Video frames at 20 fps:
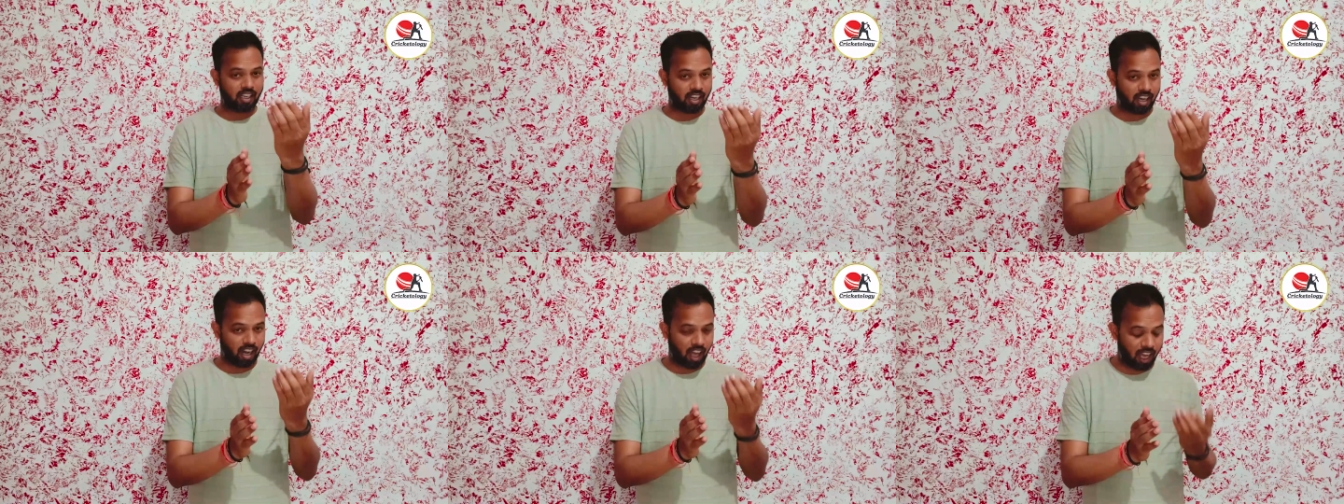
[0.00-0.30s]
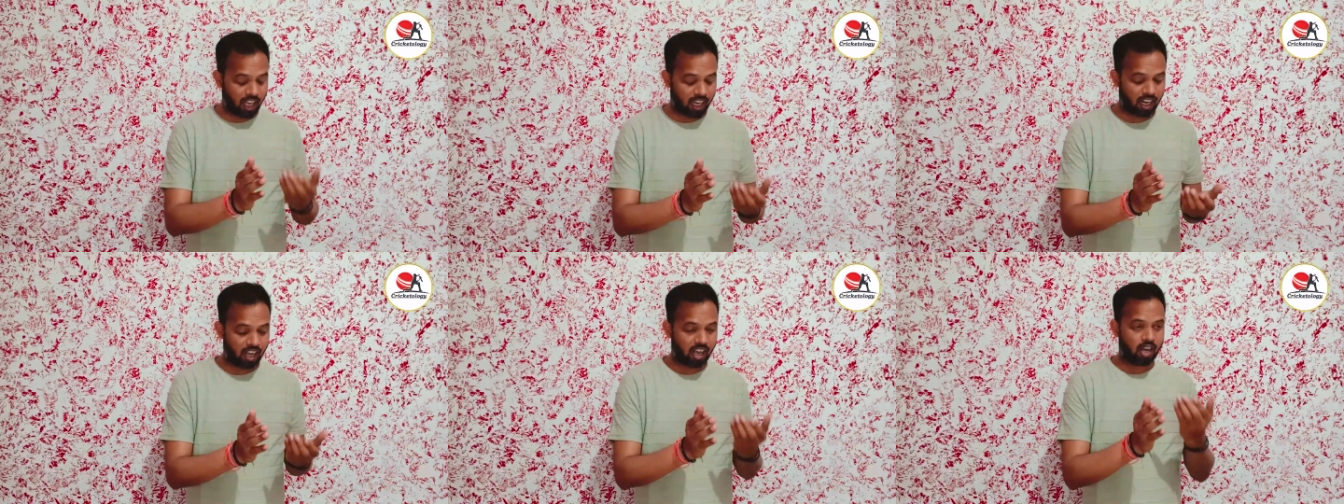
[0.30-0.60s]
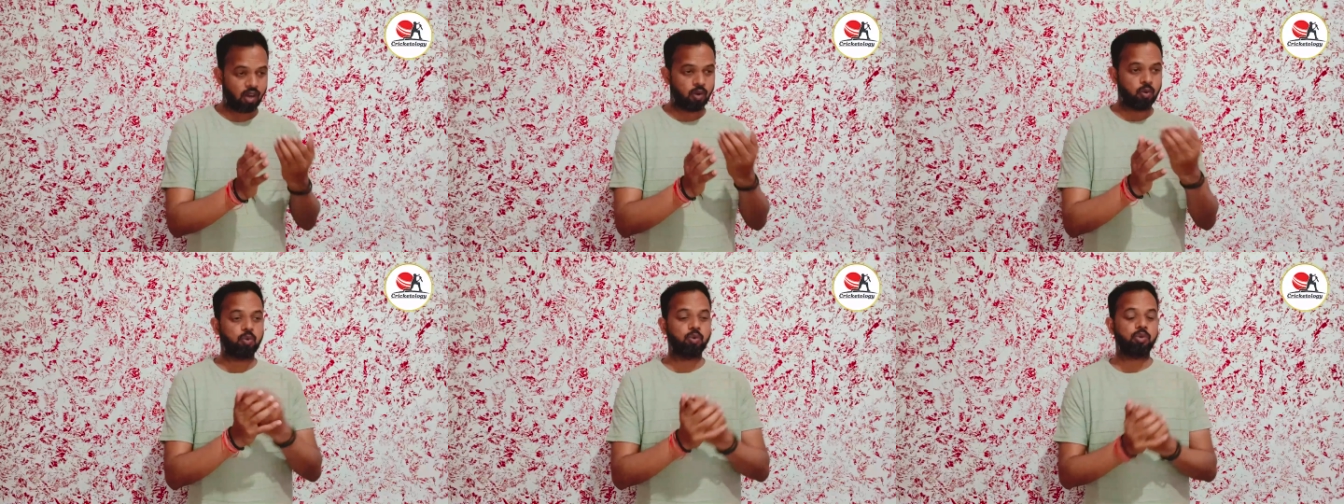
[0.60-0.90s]
ला रहा
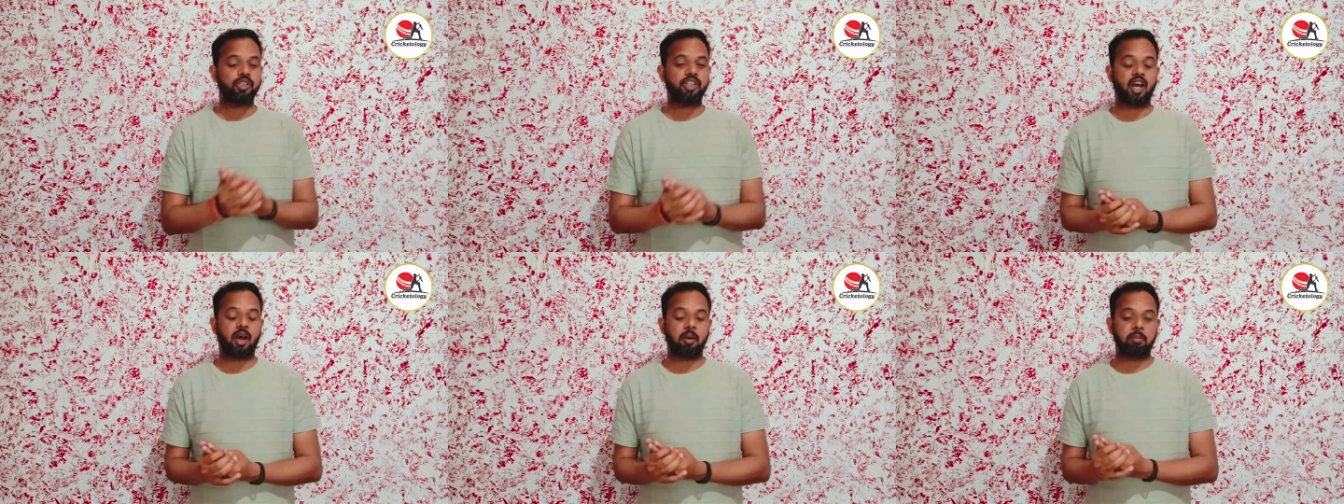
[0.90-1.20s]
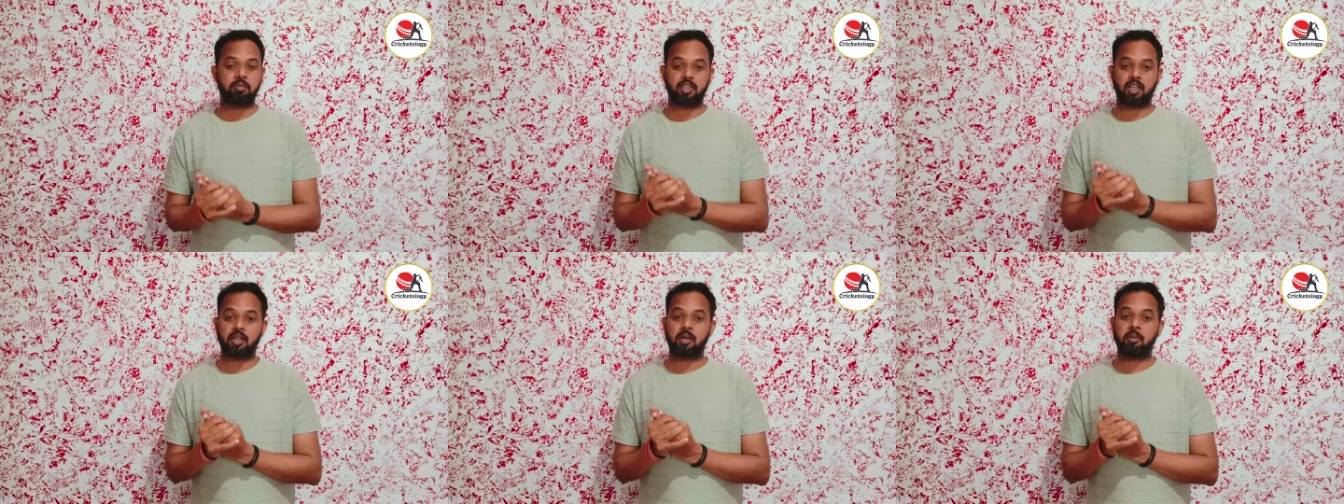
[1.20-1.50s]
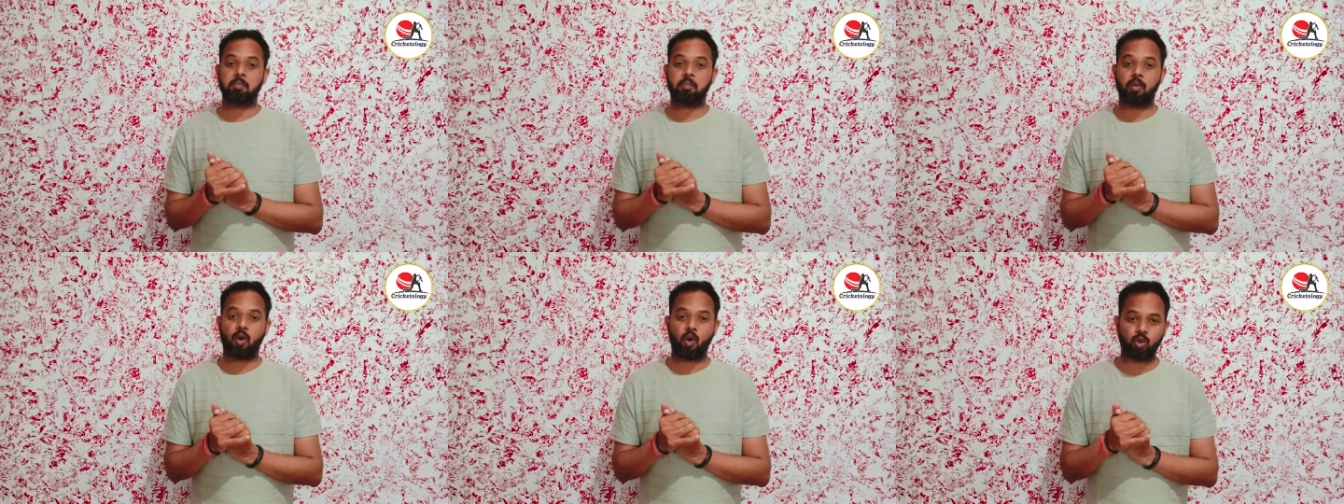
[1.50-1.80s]
हूं ये आप तक
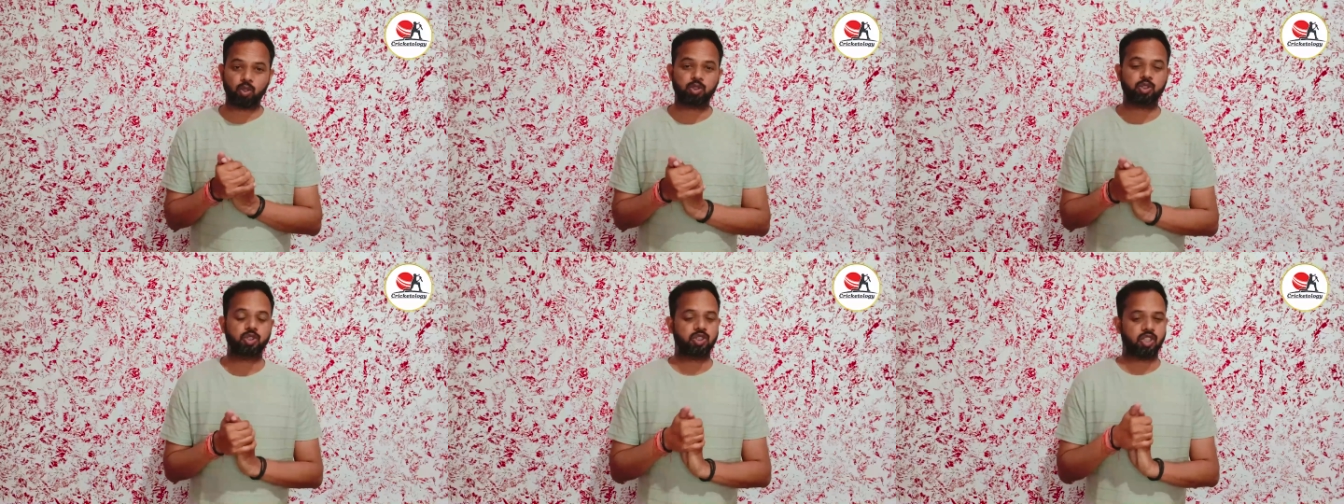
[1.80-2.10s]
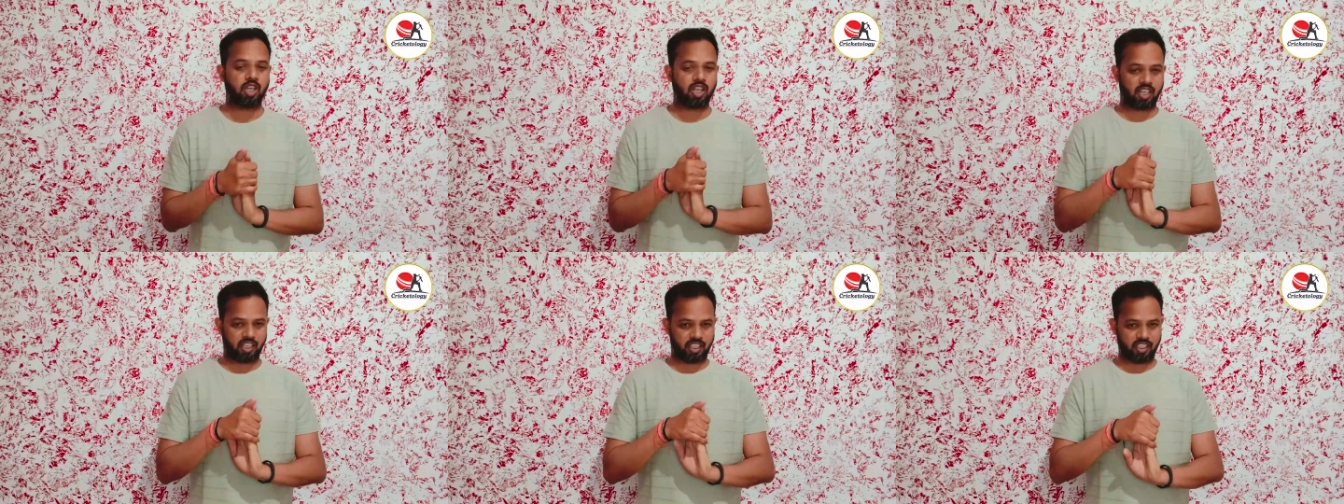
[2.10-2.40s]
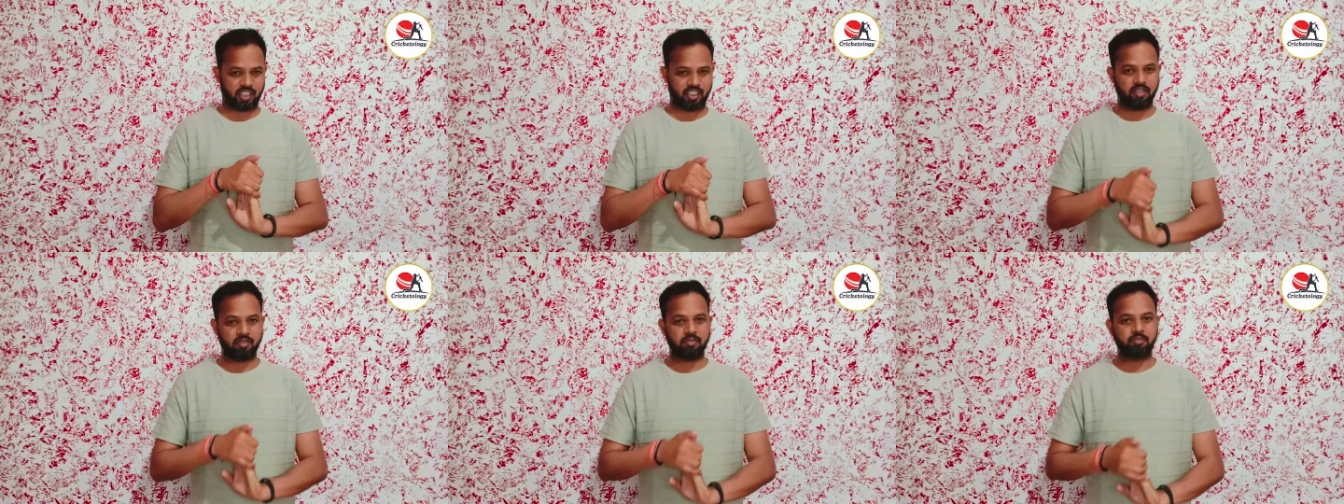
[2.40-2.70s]
पहुंचता
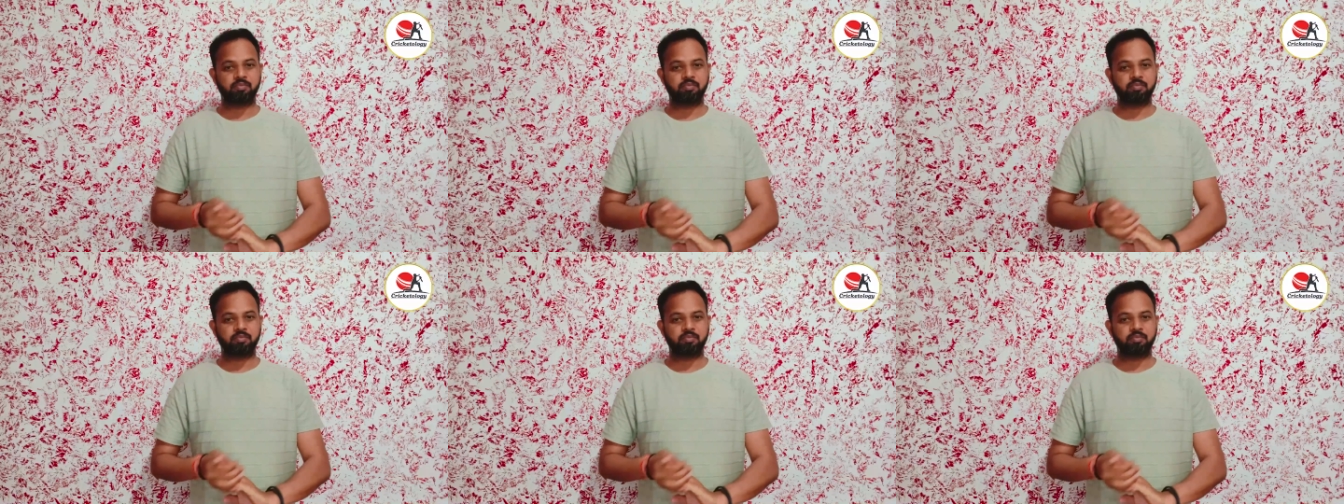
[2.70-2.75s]
रहे